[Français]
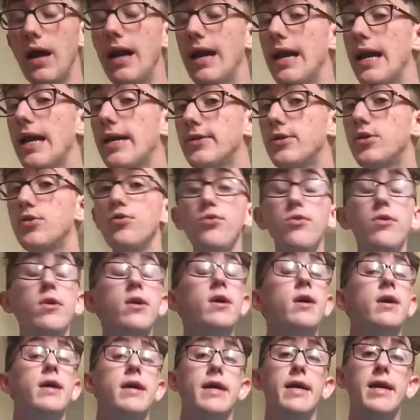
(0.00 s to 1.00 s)
là-dessus.
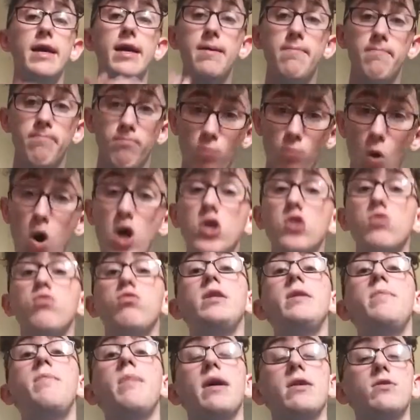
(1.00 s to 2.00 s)
Moi, je vous
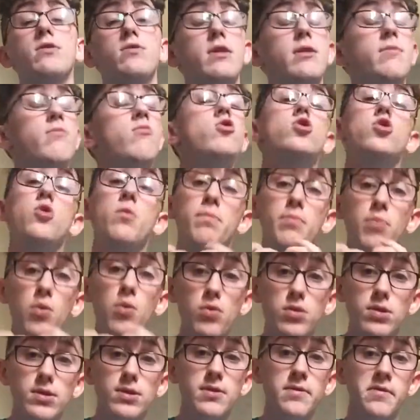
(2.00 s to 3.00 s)
le dis personnellement, je
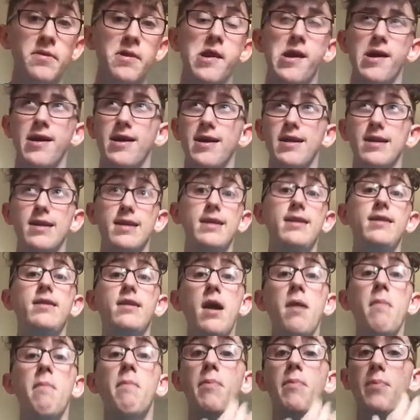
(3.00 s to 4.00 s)
pense il
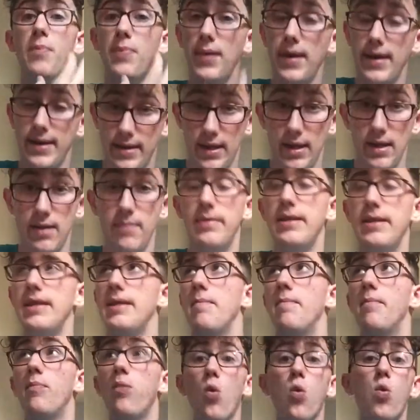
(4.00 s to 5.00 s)
n'a pas été
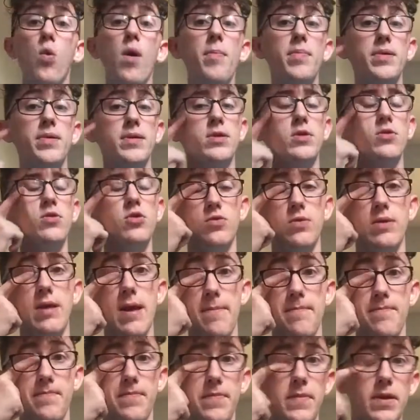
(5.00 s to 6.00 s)
éliminé. Pourquoi Parce que, je veux
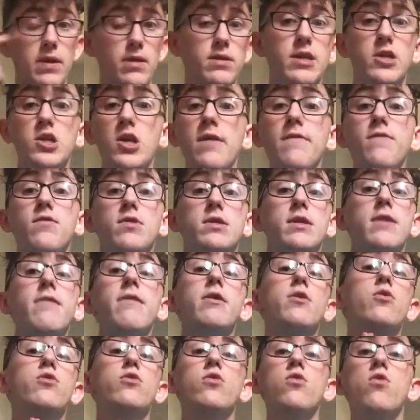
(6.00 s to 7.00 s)
dire, déjà, il faut
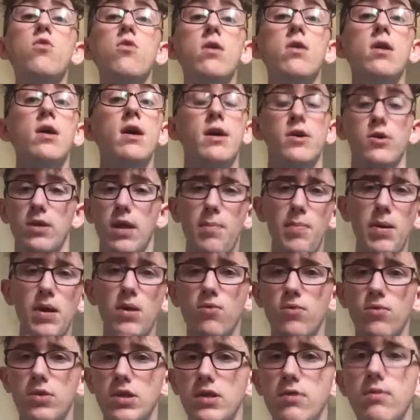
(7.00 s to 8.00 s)
savoir que Hugo, il y en a plein
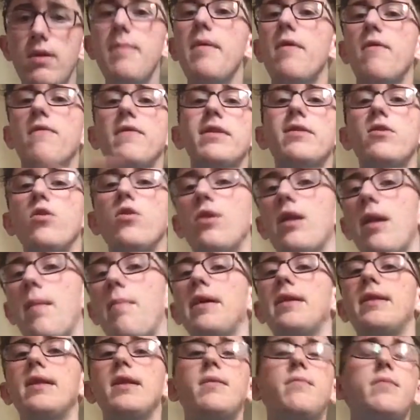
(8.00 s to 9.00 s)
qui ont dit, oui, mais en fait, non, il n'a
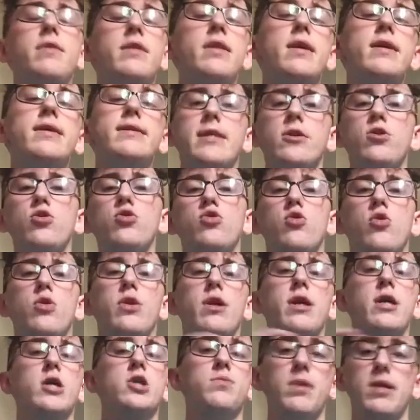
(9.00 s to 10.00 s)
pas été éliminé, c'est juste
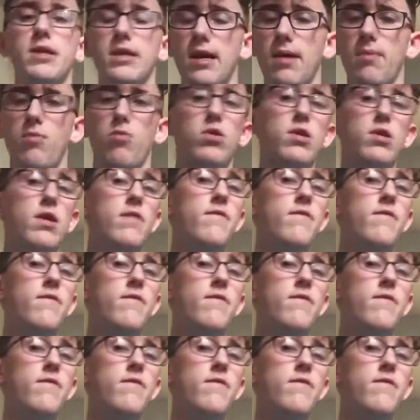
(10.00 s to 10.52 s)
Jean-Luc qui, à